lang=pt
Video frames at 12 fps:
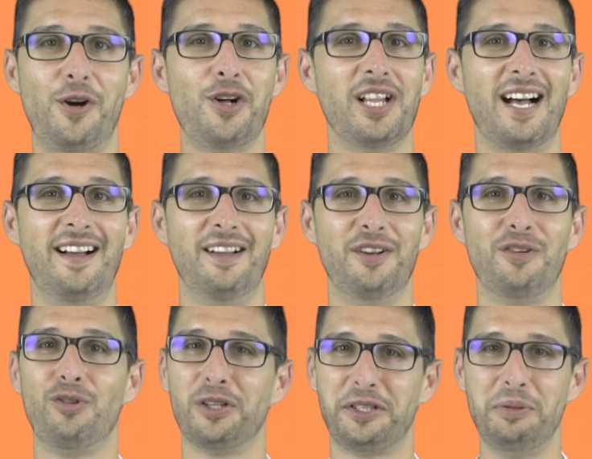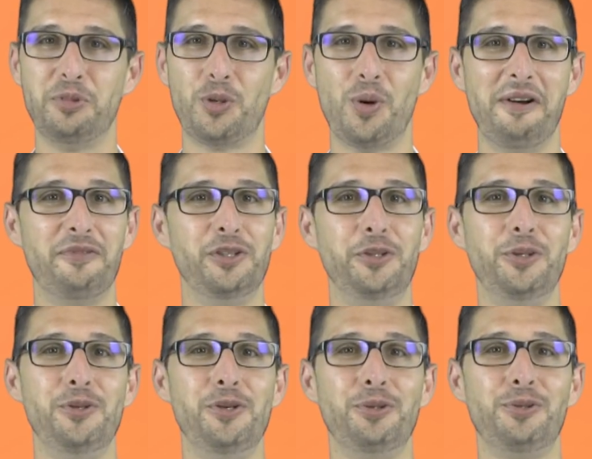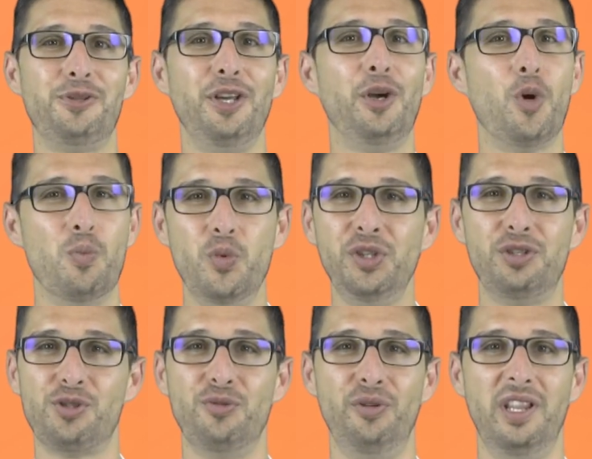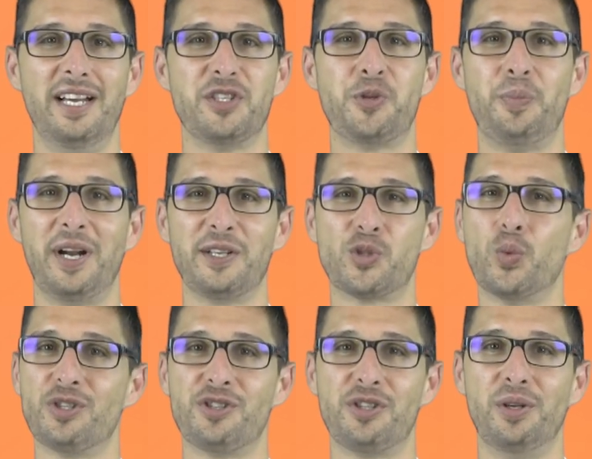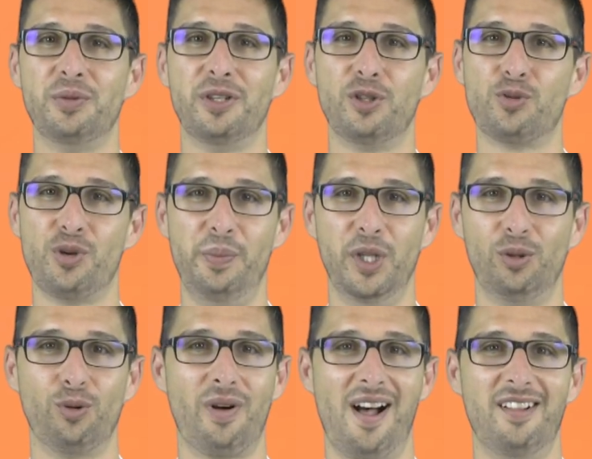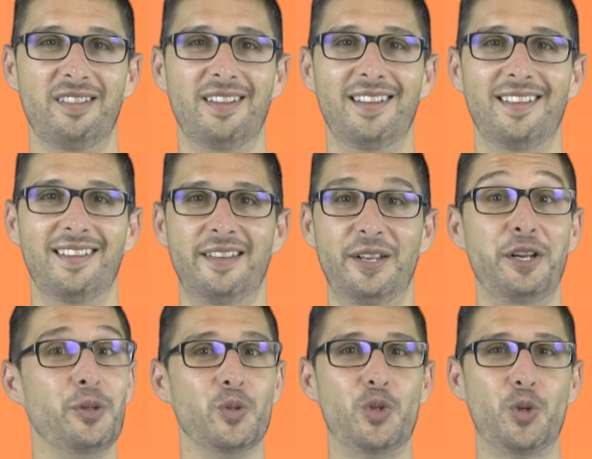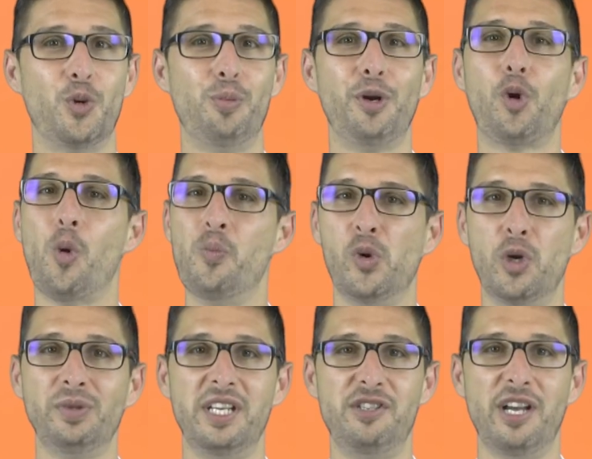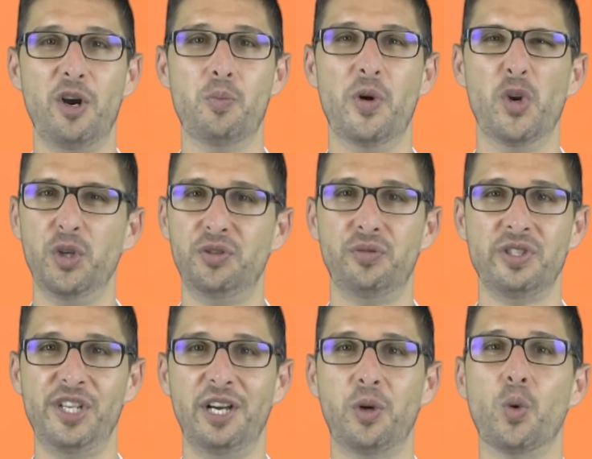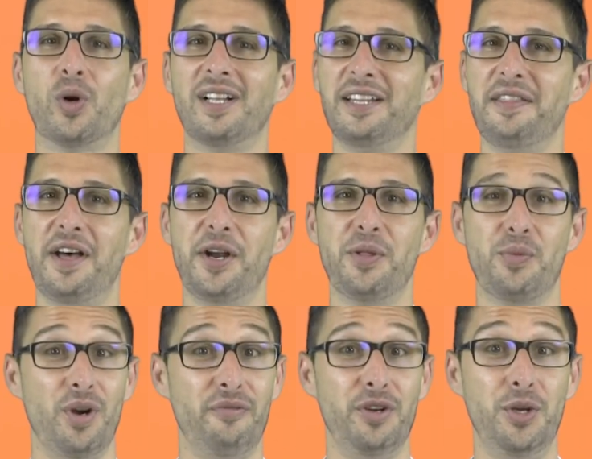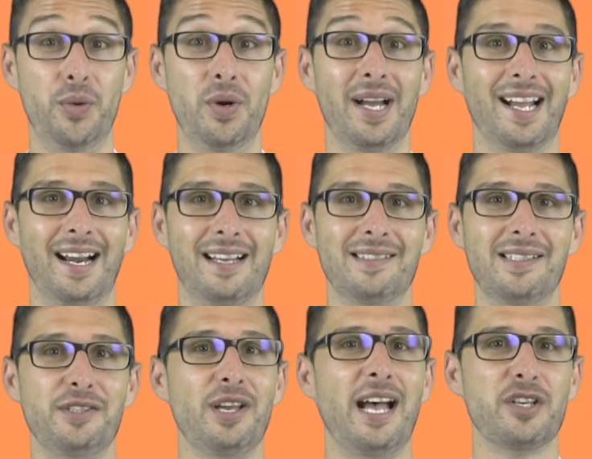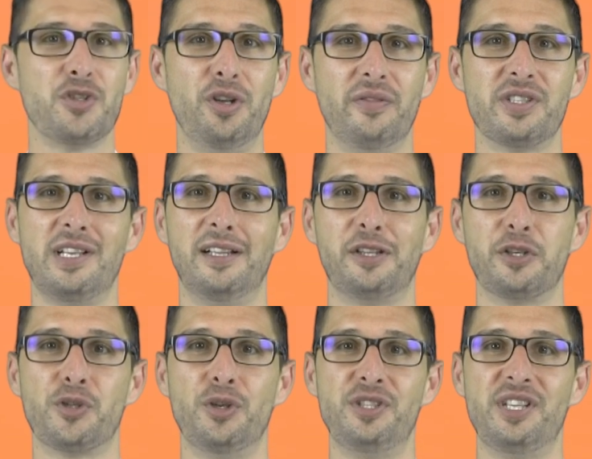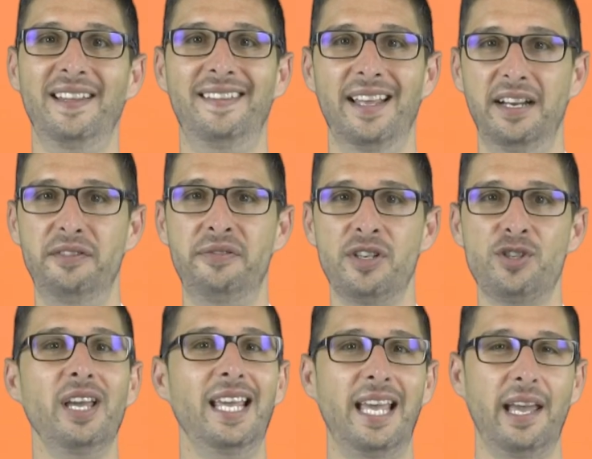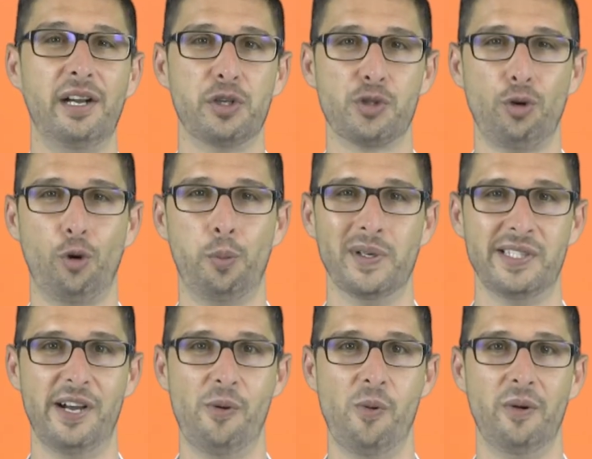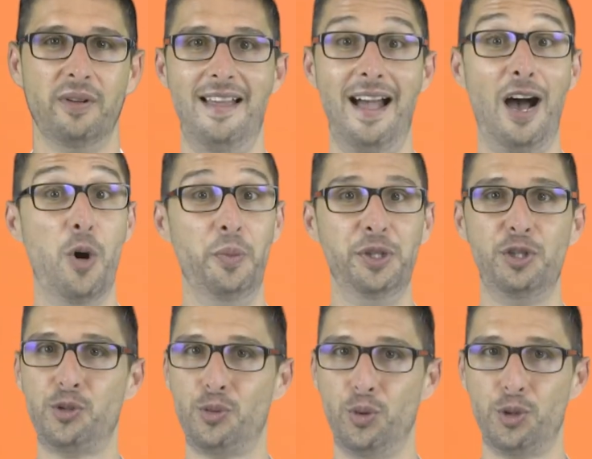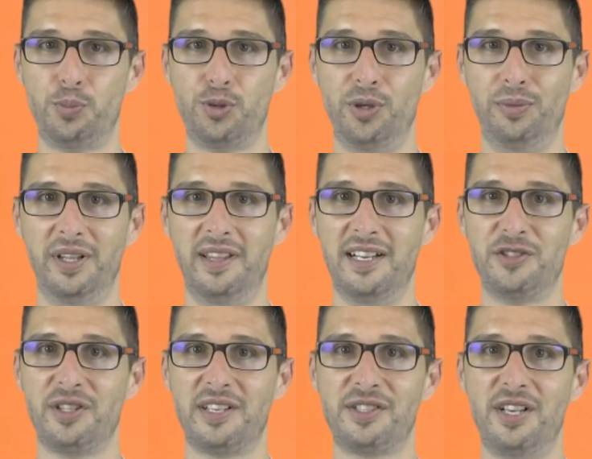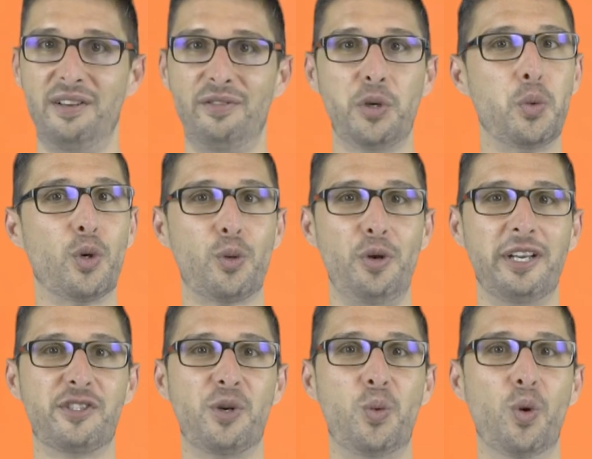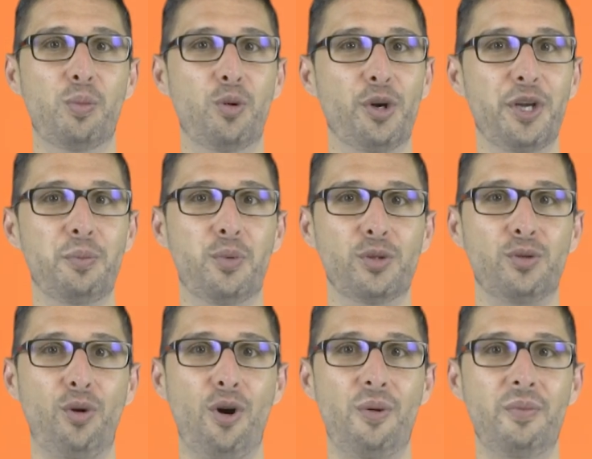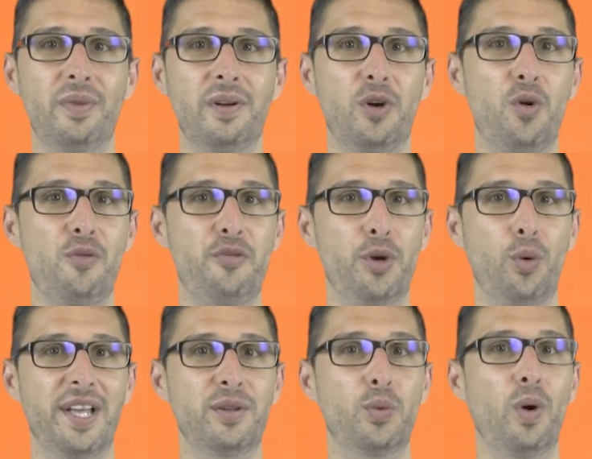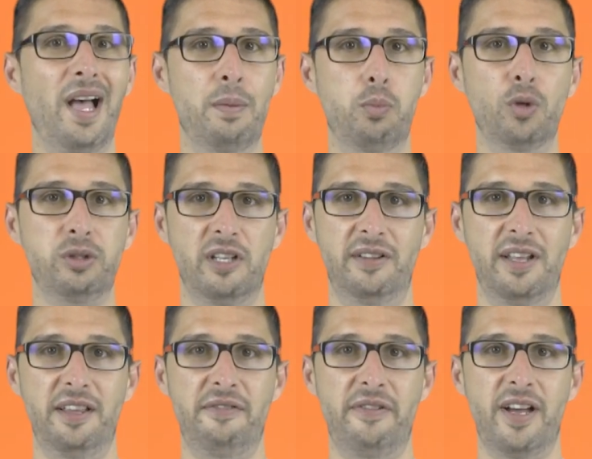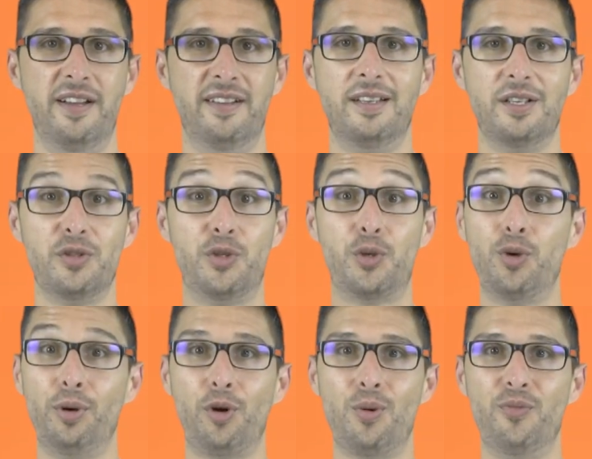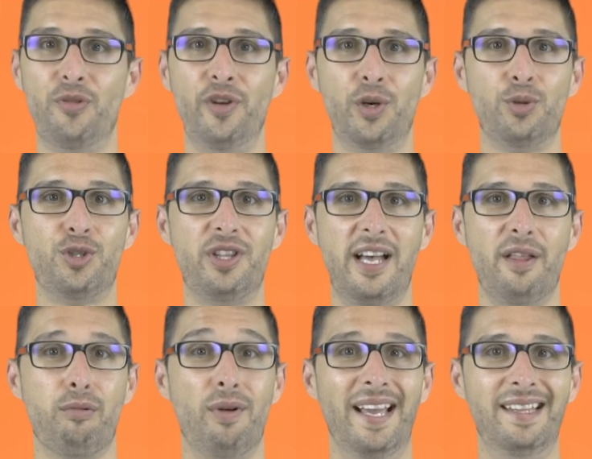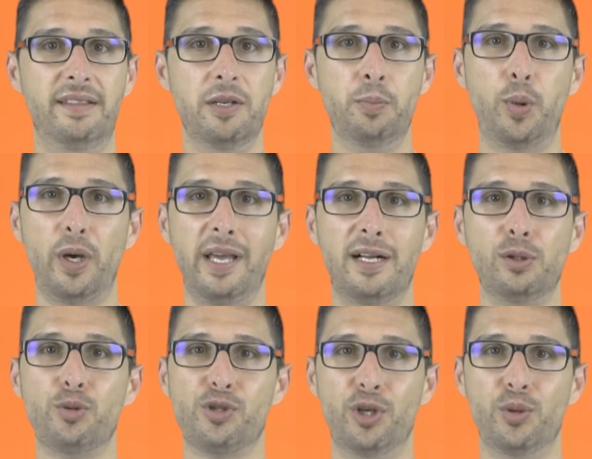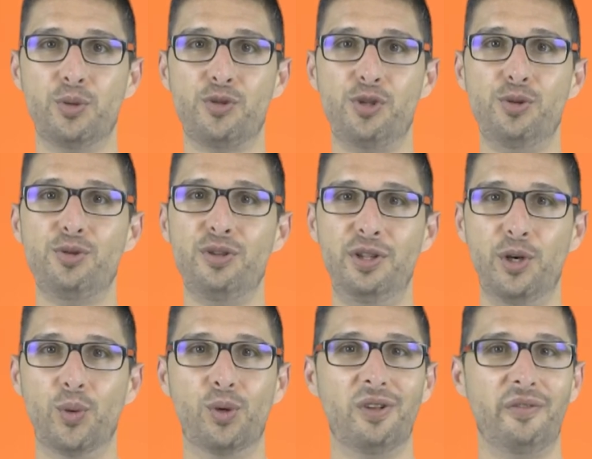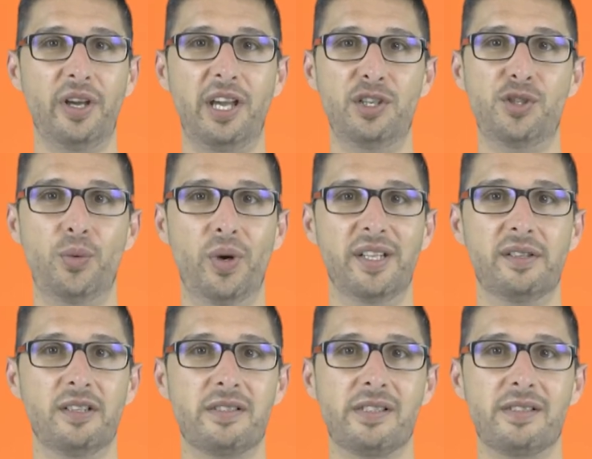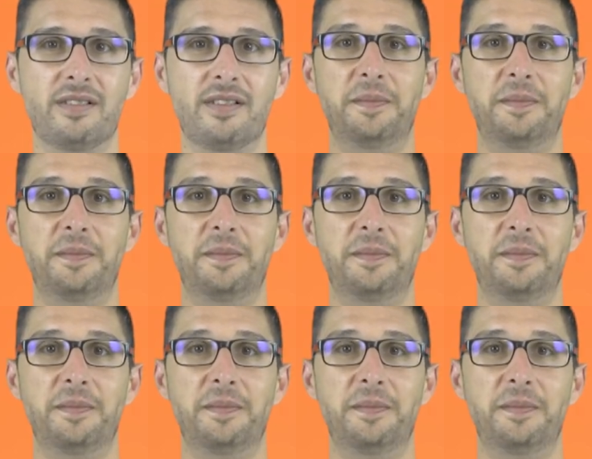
Olá, voltamos com a Avanti News e com muitas novidades para a sua gestão de alojamento local. Descubra como não deixar uma noite vazia com o calendário de revenue graças às novas alterações em tarifas e regras de ocupação. Aumente as suas possibilidades de reserva com a conexão com a Booking.com, configurando a multitarifa. Descubra como ver o estado em tempo real dos anúncios na Google Vacation Rentals.